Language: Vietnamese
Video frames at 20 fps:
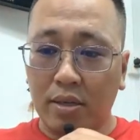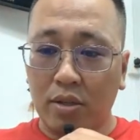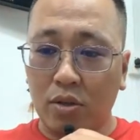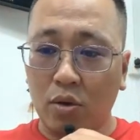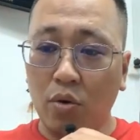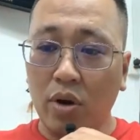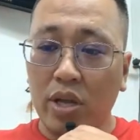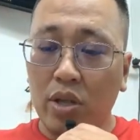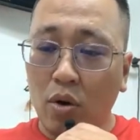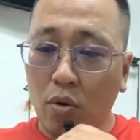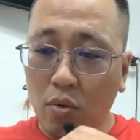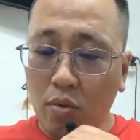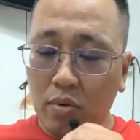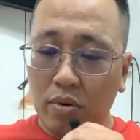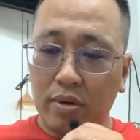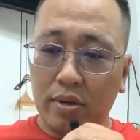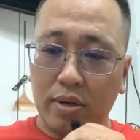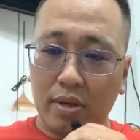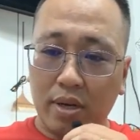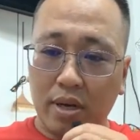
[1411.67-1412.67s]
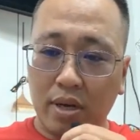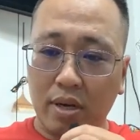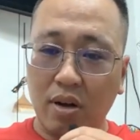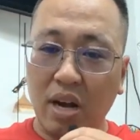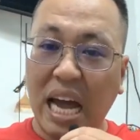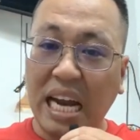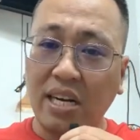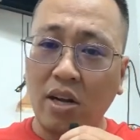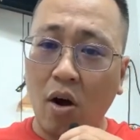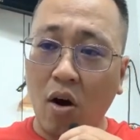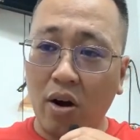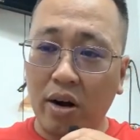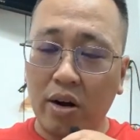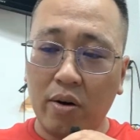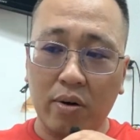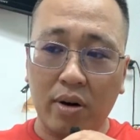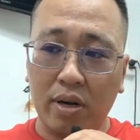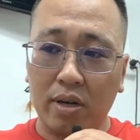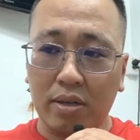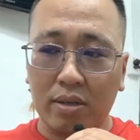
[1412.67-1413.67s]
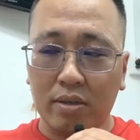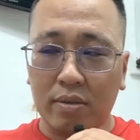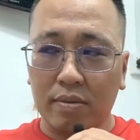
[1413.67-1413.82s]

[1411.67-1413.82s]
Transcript: chú ơi chú con ếch con đâu rồi